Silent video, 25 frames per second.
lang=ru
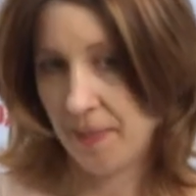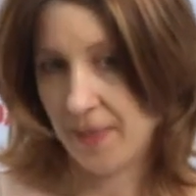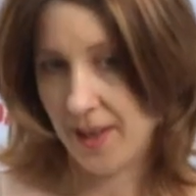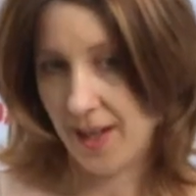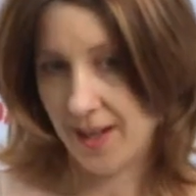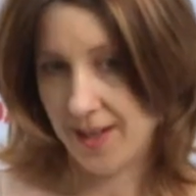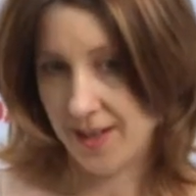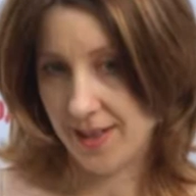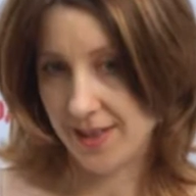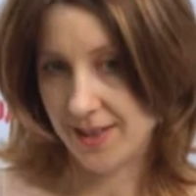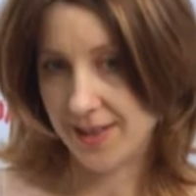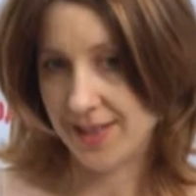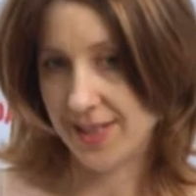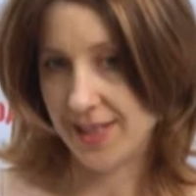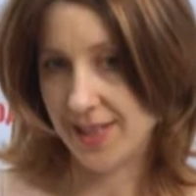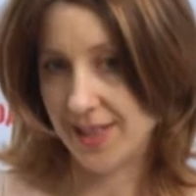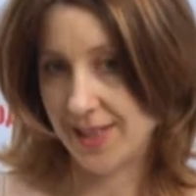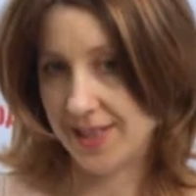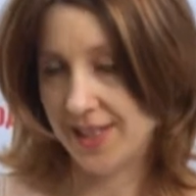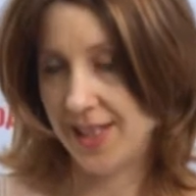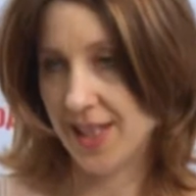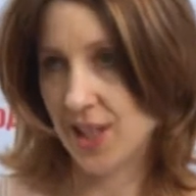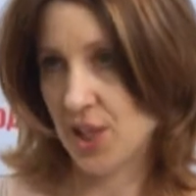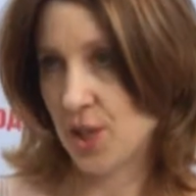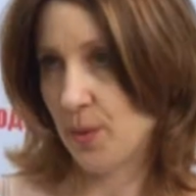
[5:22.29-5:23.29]
э, с
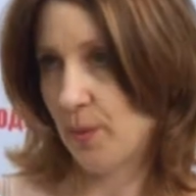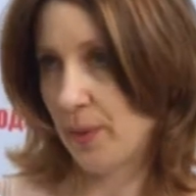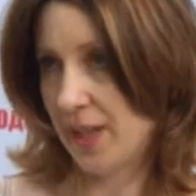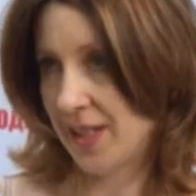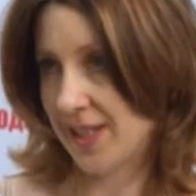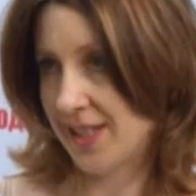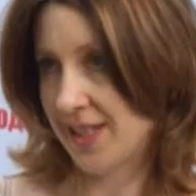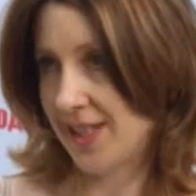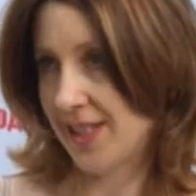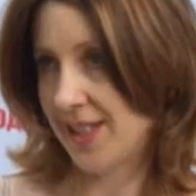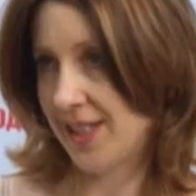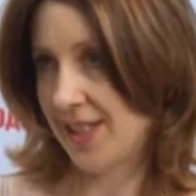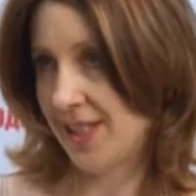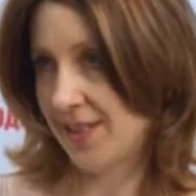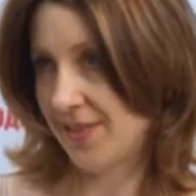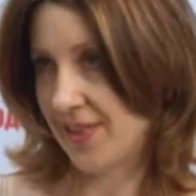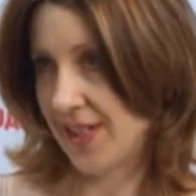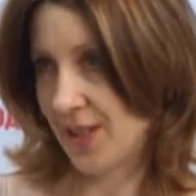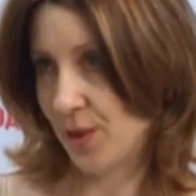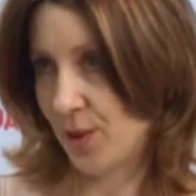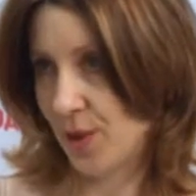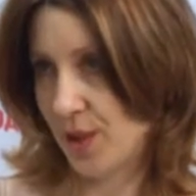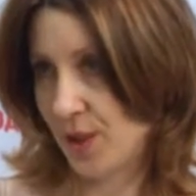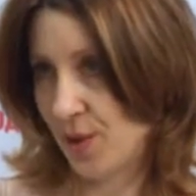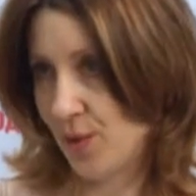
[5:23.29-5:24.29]
тех же процентов,
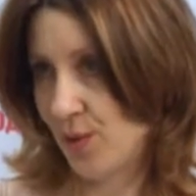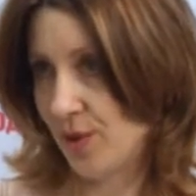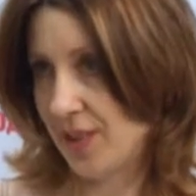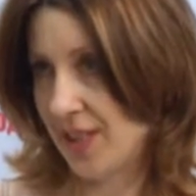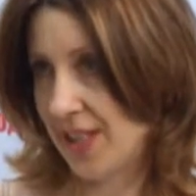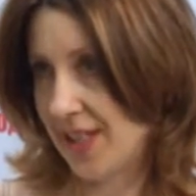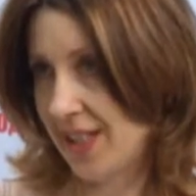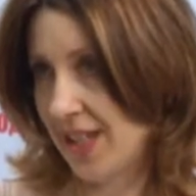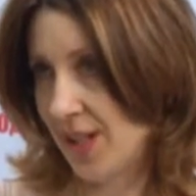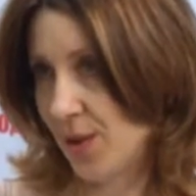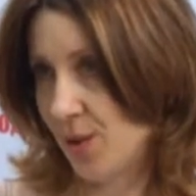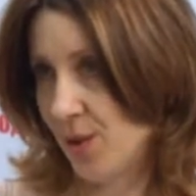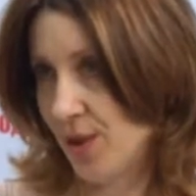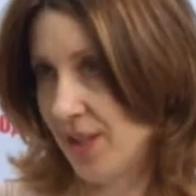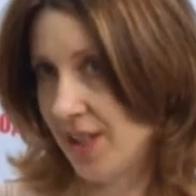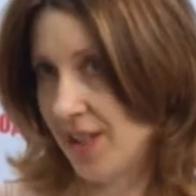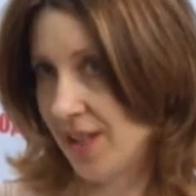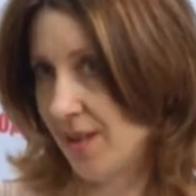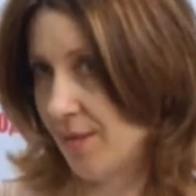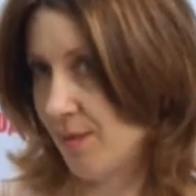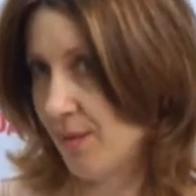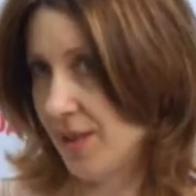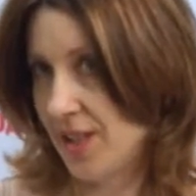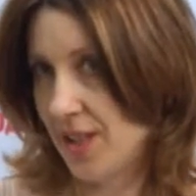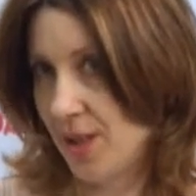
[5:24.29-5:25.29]
которые идут на дороги,
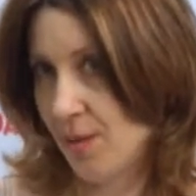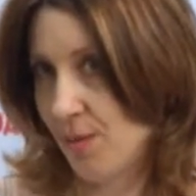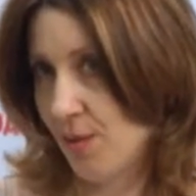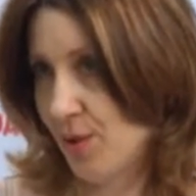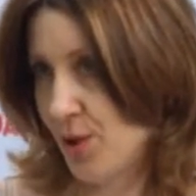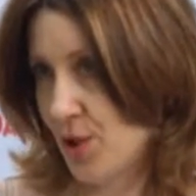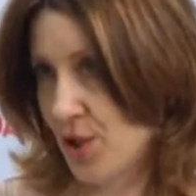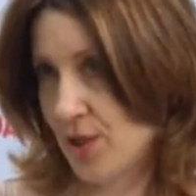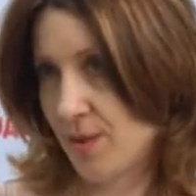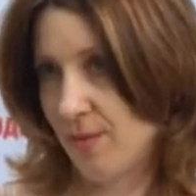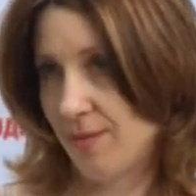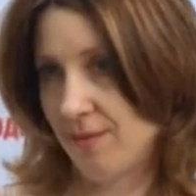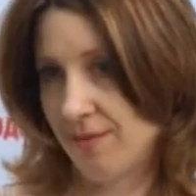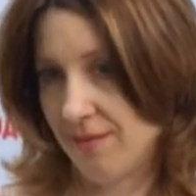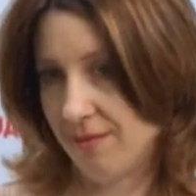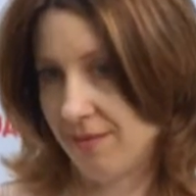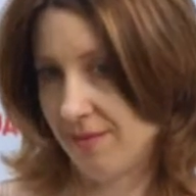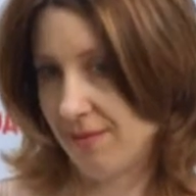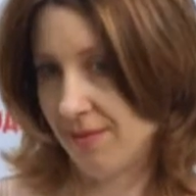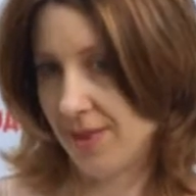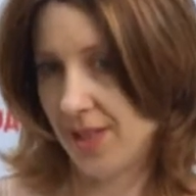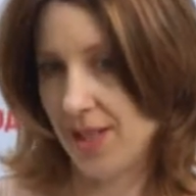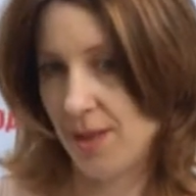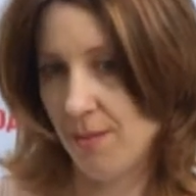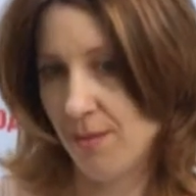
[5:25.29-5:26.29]
мы не можем
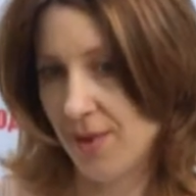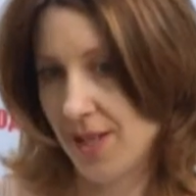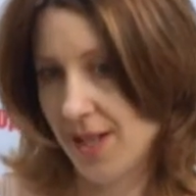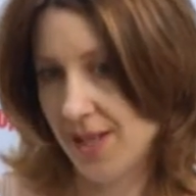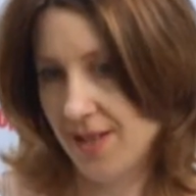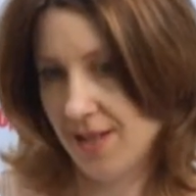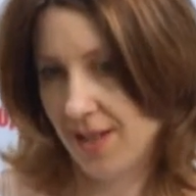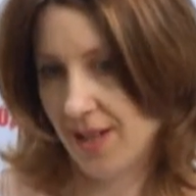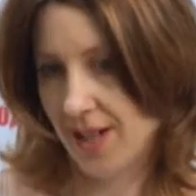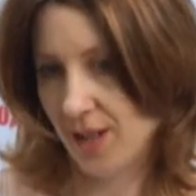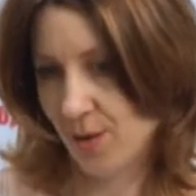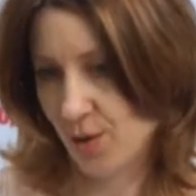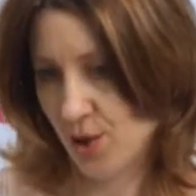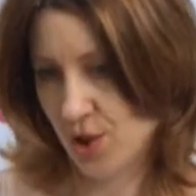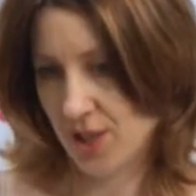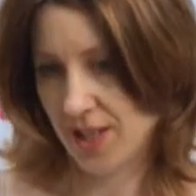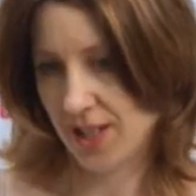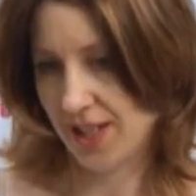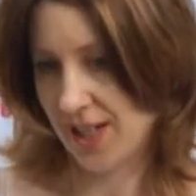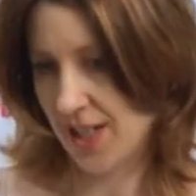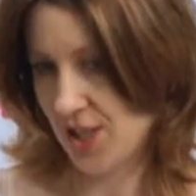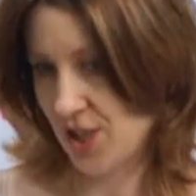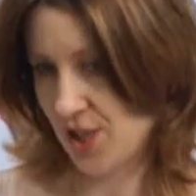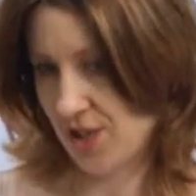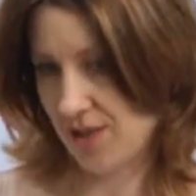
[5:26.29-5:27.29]
иметь хорошее
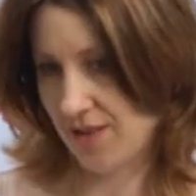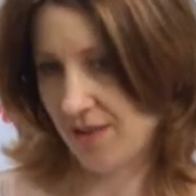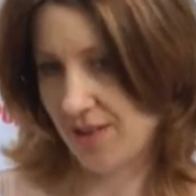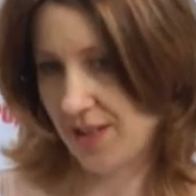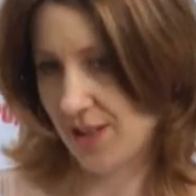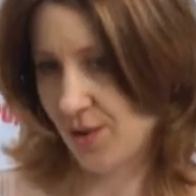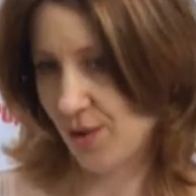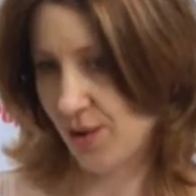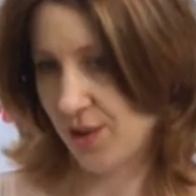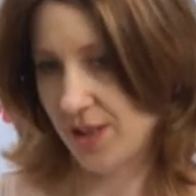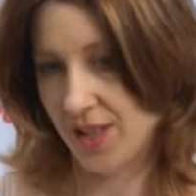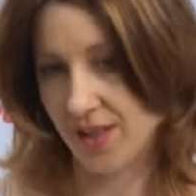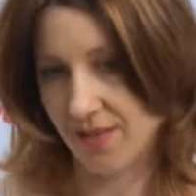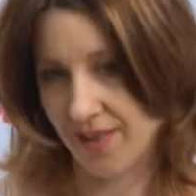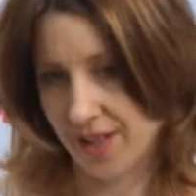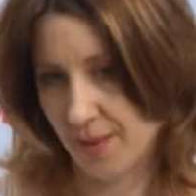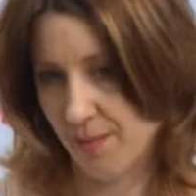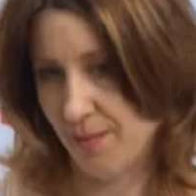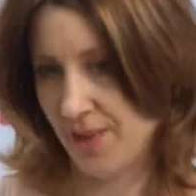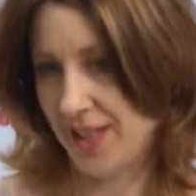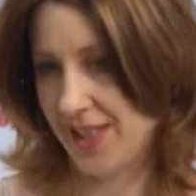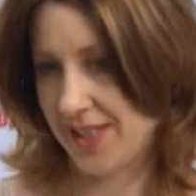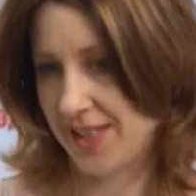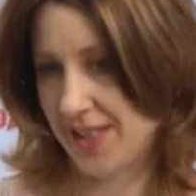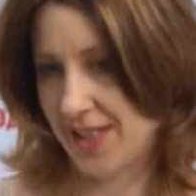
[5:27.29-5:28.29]
качество дорог
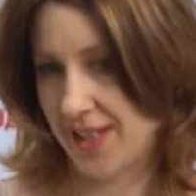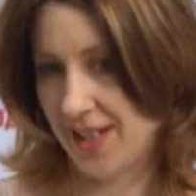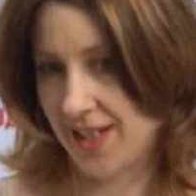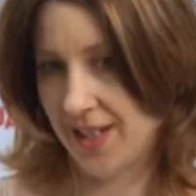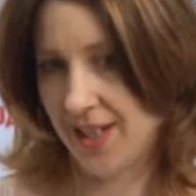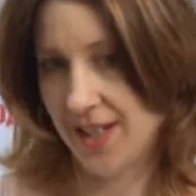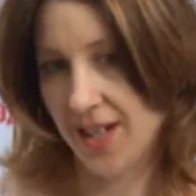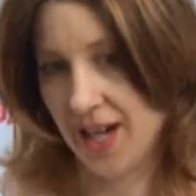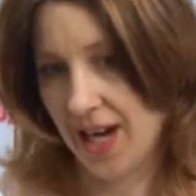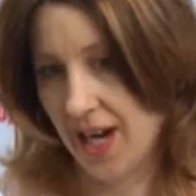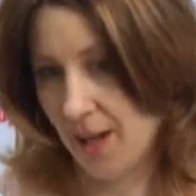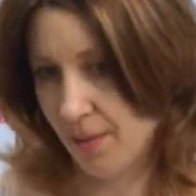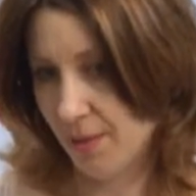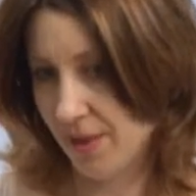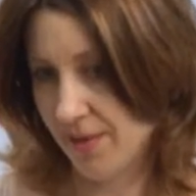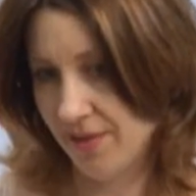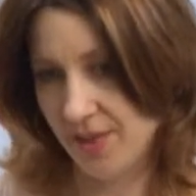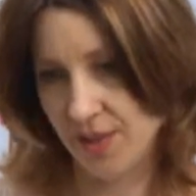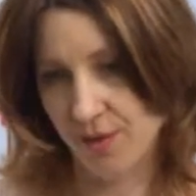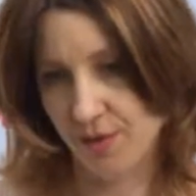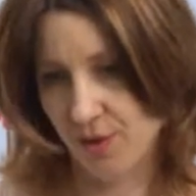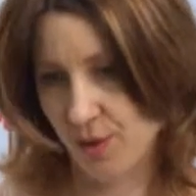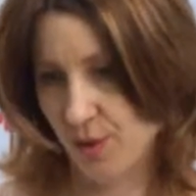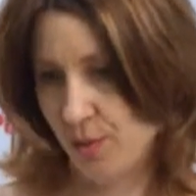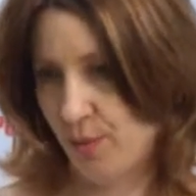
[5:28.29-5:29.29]
европейское, а мы в
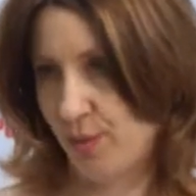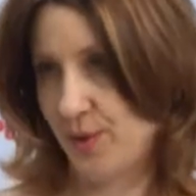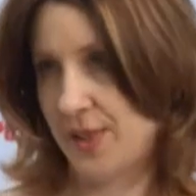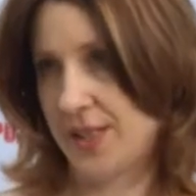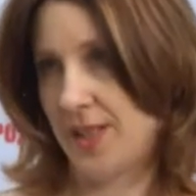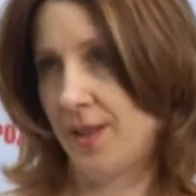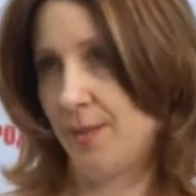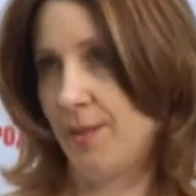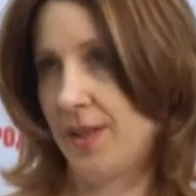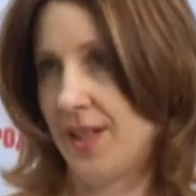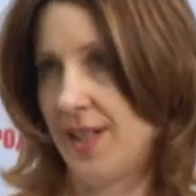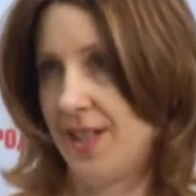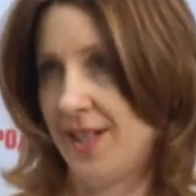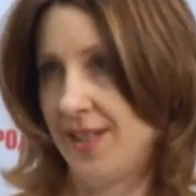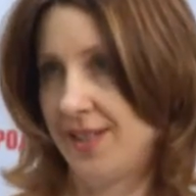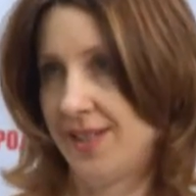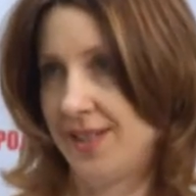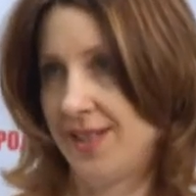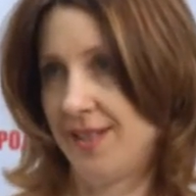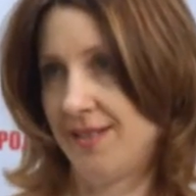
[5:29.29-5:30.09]
Европу собрались.